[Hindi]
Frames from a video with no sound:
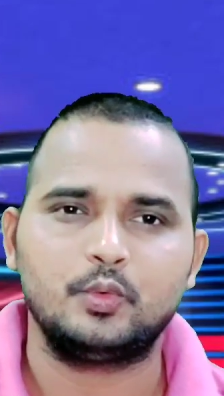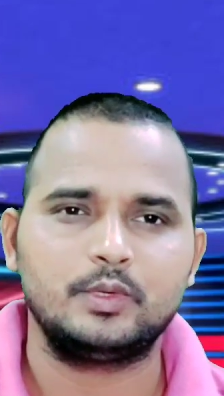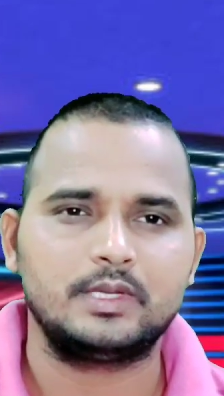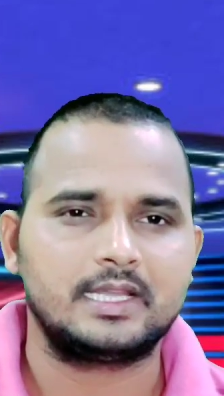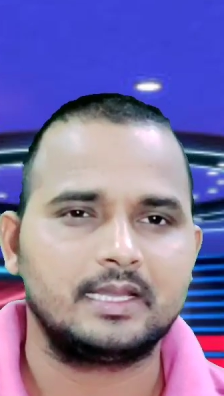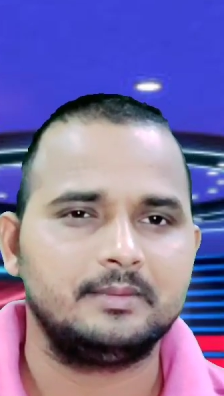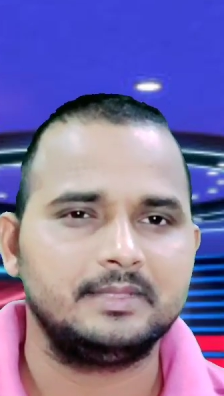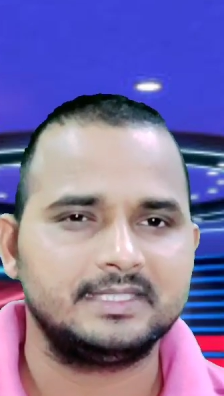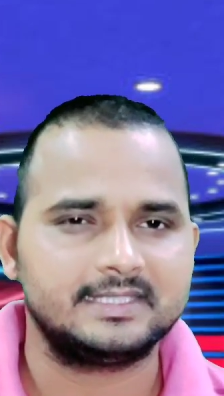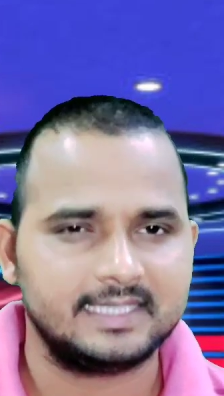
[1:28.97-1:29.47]

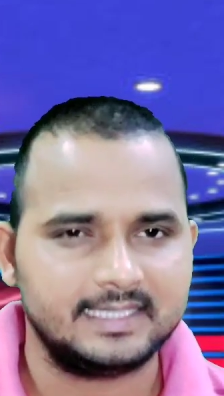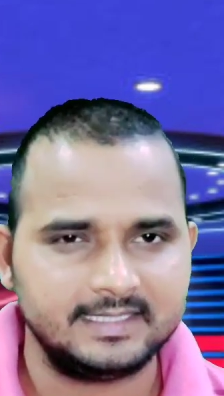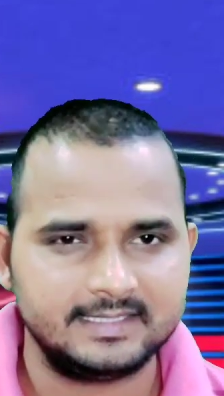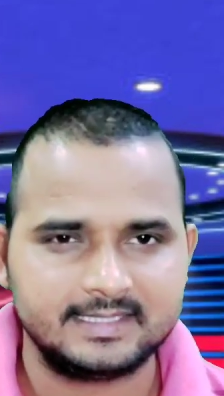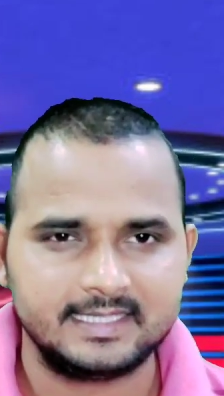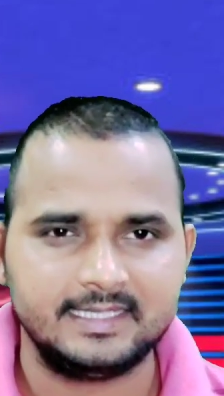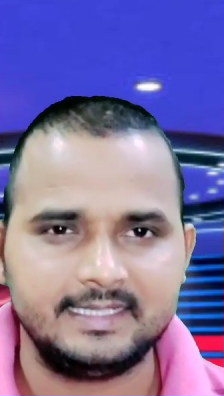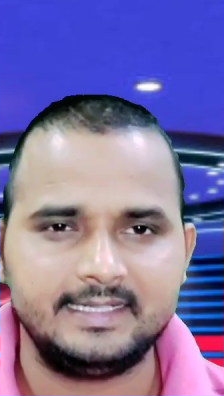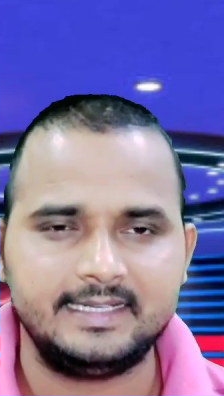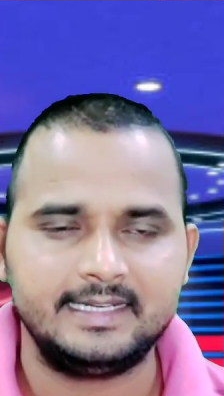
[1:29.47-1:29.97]
उनका भी
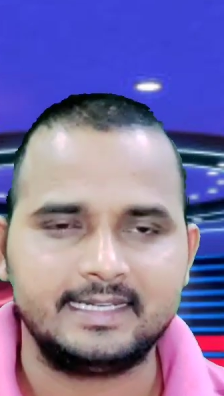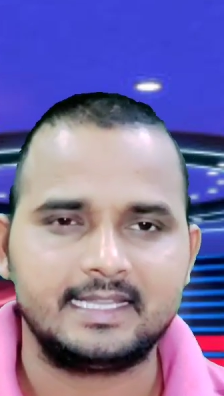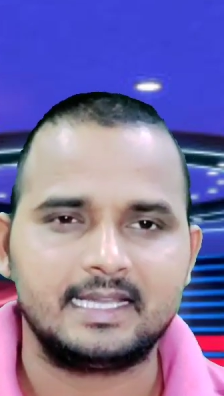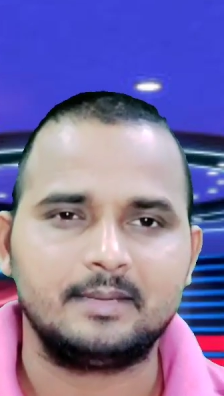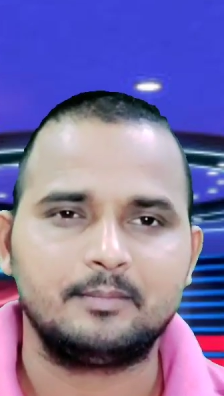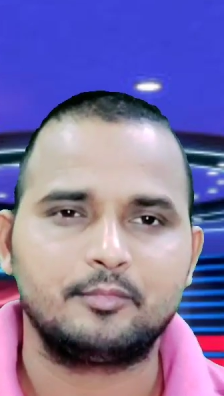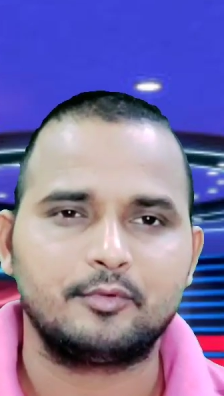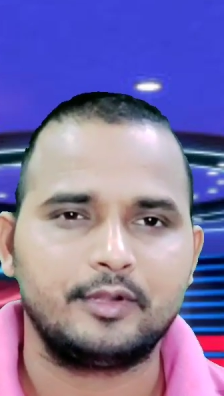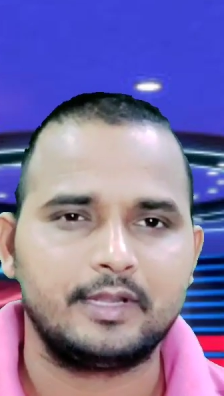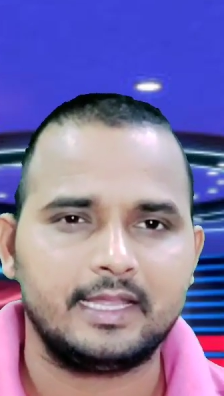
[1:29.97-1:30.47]
सही सही
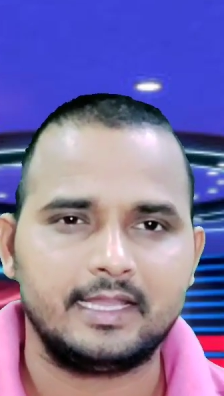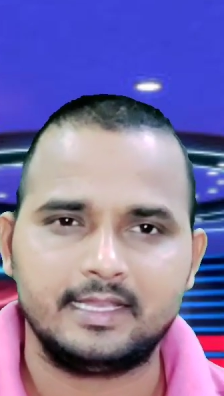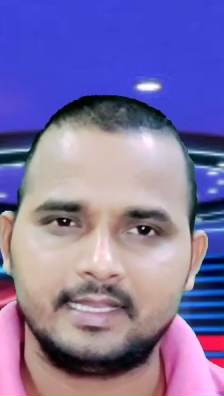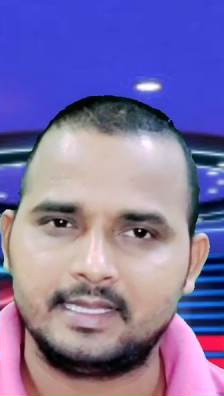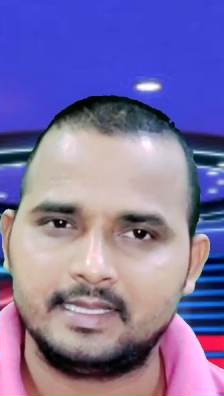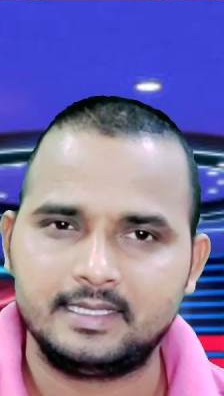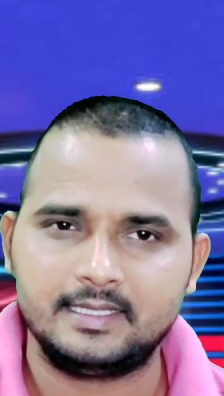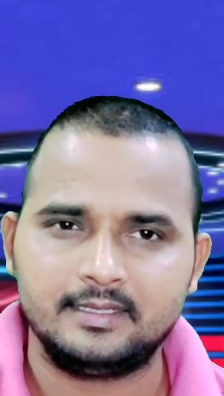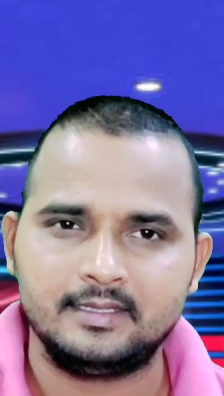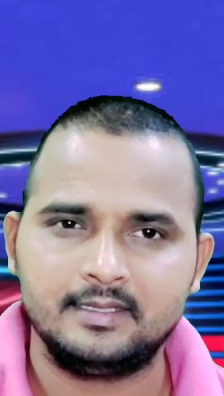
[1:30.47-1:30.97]
डेटा आपको
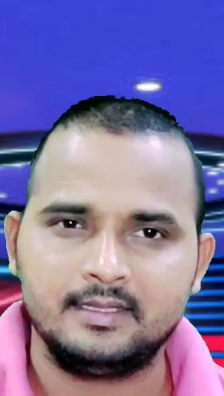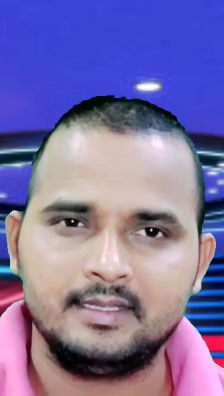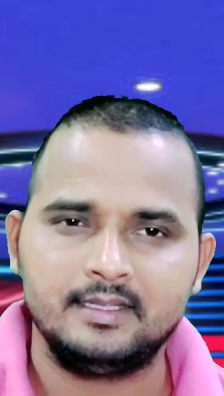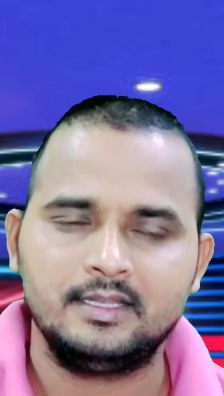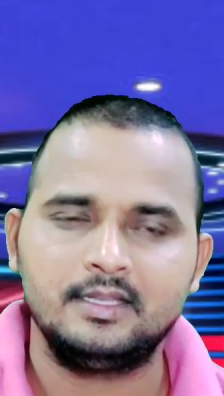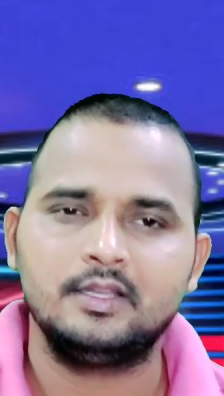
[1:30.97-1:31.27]
डालना है